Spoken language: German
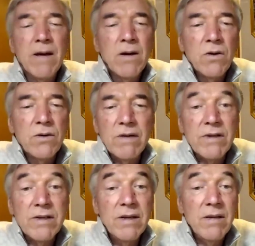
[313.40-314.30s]
Und dann,
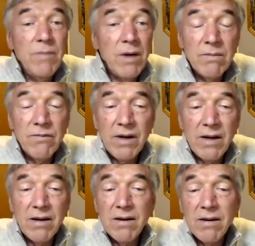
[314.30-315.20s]
was ich immer auch
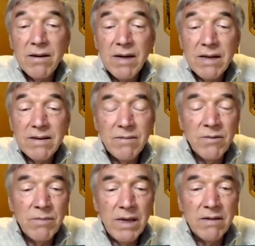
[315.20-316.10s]
empfehle, jetzt im
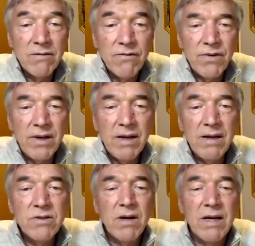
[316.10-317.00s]
Moment viel
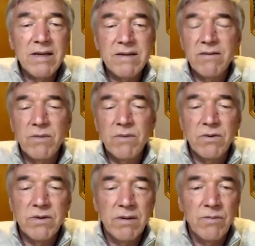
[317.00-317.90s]
zu lesen über
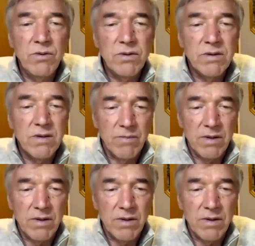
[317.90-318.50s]
unser Immunsystem.